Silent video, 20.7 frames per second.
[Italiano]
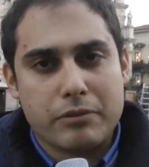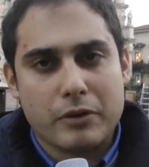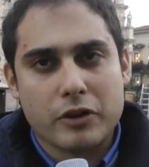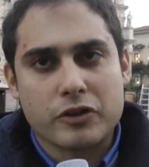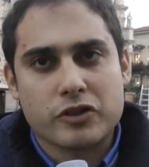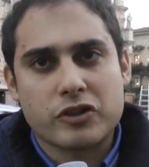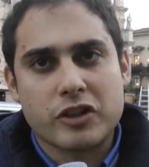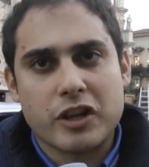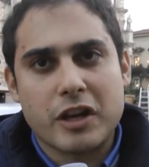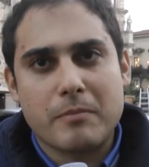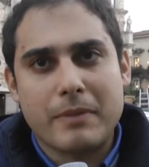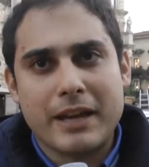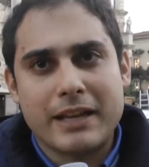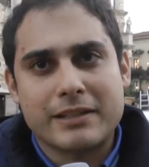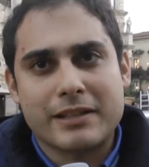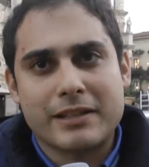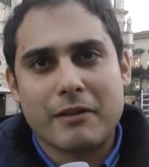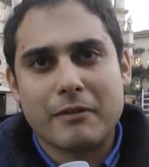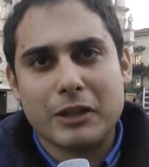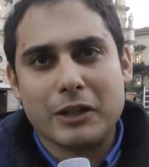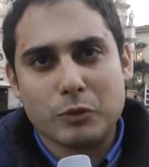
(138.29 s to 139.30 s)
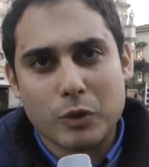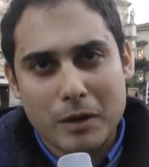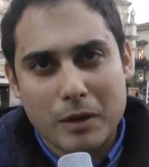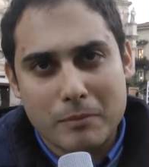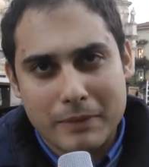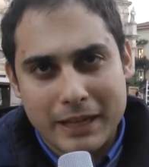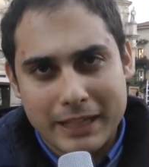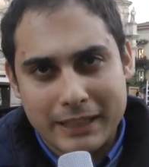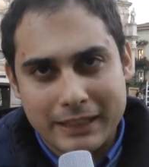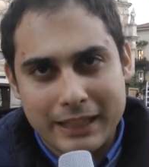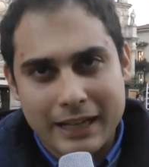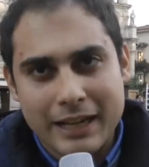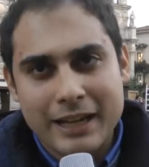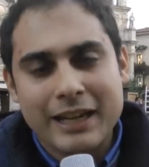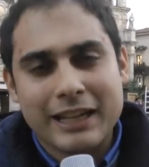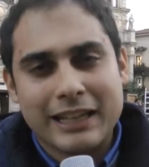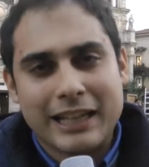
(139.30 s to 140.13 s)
prossimi mesi eventualmente